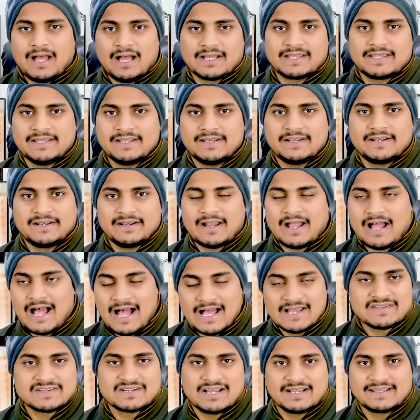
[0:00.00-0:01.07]
आखिर
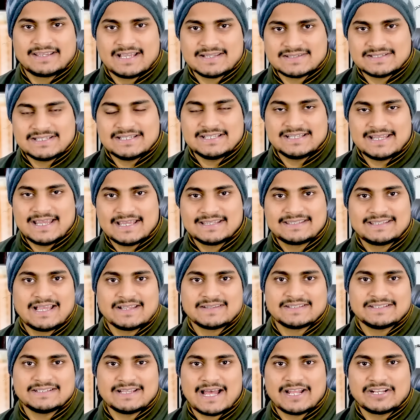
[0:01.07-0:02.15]
आज का क्या सीन है क्या
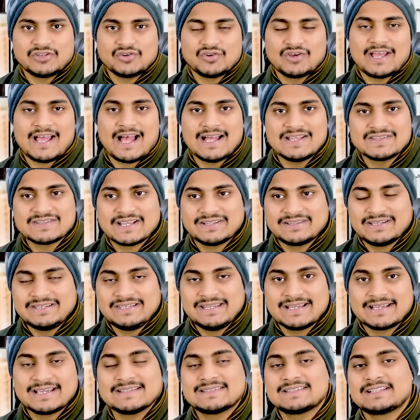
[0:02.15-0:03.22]
सिनारियो है आज के दिन
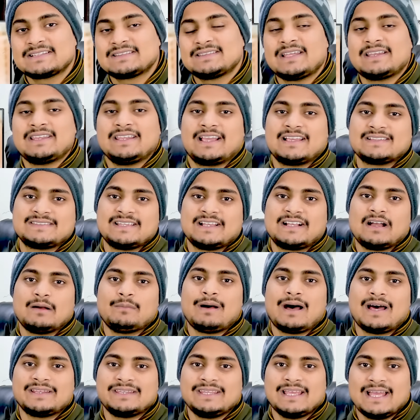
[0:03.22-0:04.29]
ये किस तरीके से
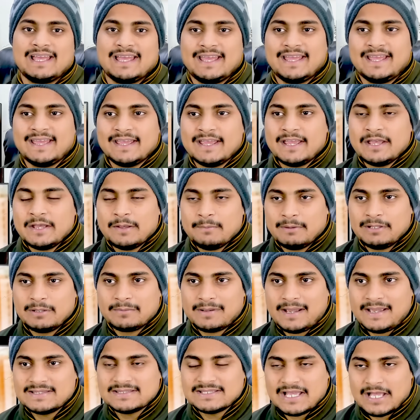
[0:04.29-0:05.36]
कमा रिया है मतलब
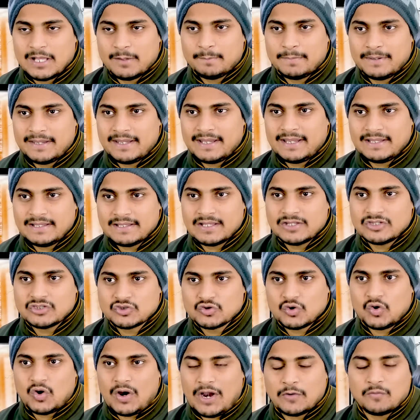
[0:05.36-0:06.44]
गाइज यहाँ पे
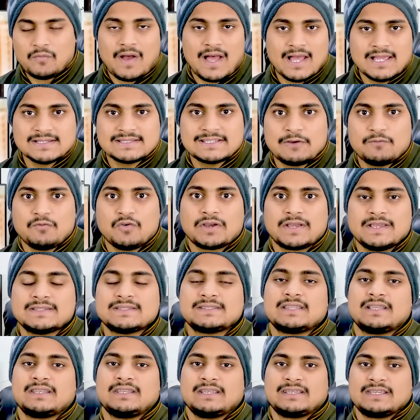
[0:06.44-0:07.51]
जो एडवांस है वो
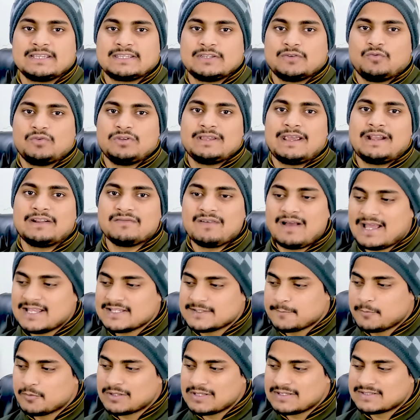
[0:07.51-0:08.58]
किस तरीके की हुई है
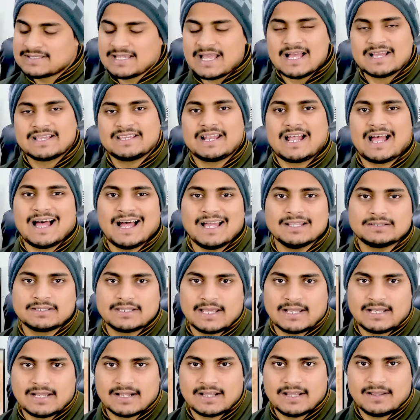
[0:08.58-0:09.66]
एडवांस बुकिंग से आखिर हाथ
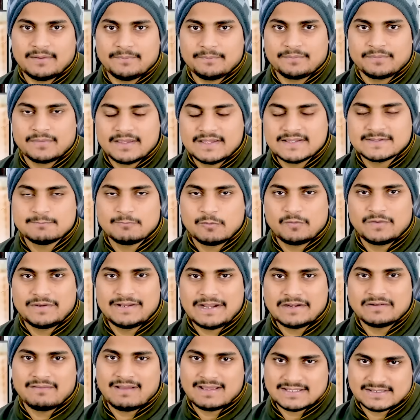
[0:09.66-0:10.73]
क्या लगा इस मूवी
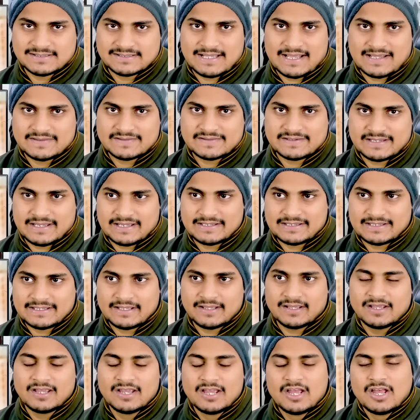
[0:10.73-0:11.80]
ने एडवांस से आज क्या
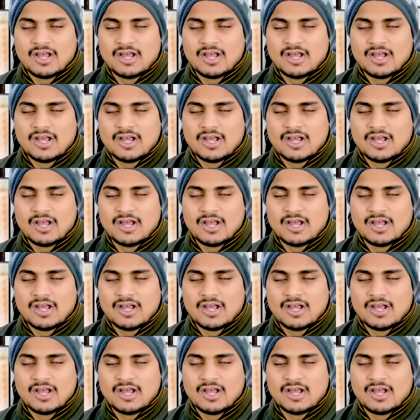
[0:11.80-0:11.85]
किया